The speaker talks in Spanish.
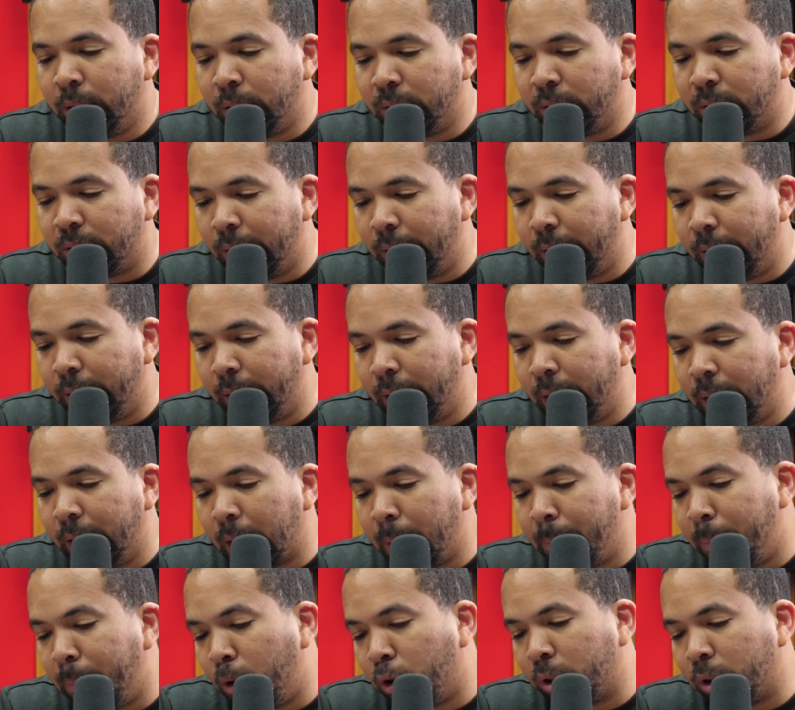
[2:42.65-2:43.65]
se
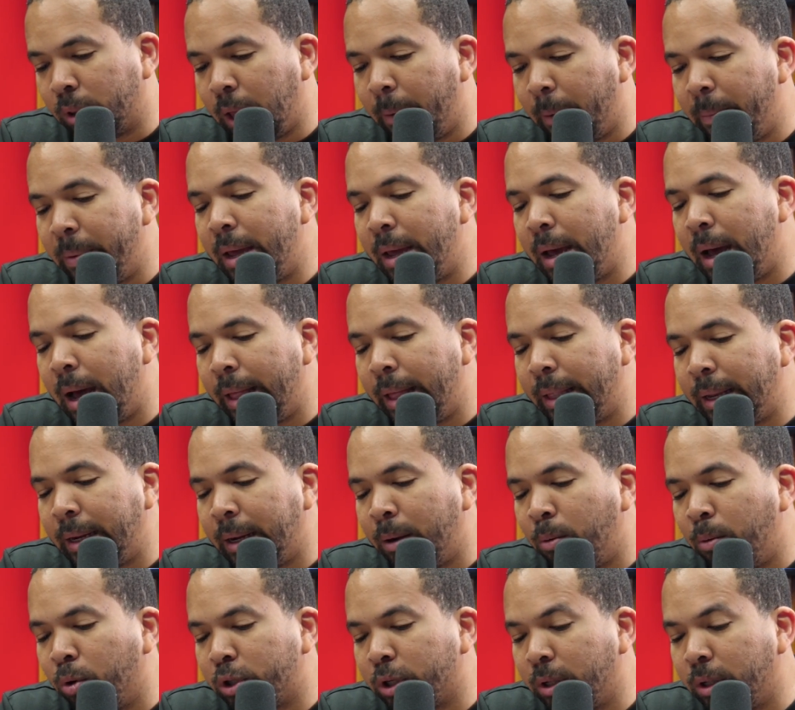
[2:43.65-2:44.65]
reporta vía
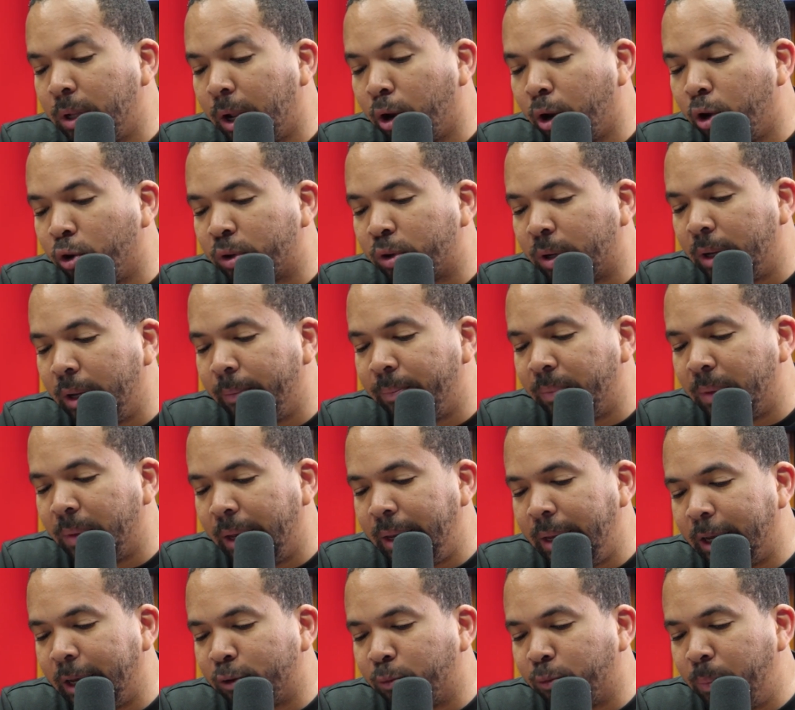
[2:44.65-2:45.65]
Adrian Wojnarowski
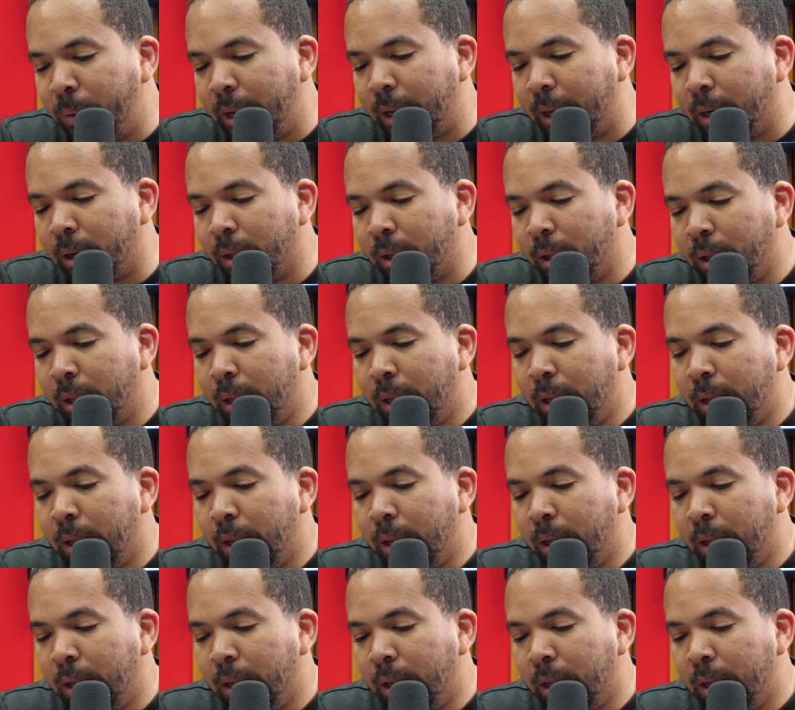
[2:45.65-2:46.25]
de ESPN